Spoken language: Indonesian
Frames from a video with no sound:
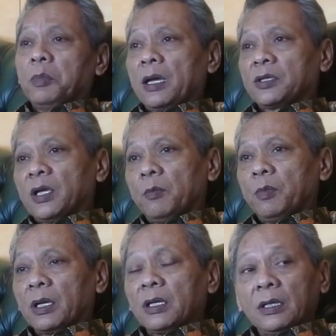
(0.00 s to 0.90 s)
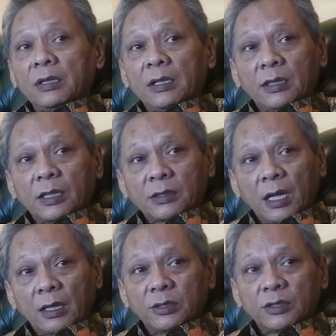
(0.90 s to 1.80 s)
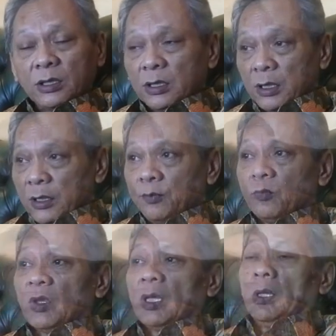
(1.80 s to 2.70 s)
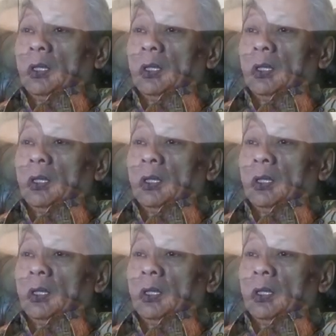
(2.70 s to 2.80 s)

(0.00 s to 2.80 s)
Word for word: bangsa berdiri di atas kaki sendiri,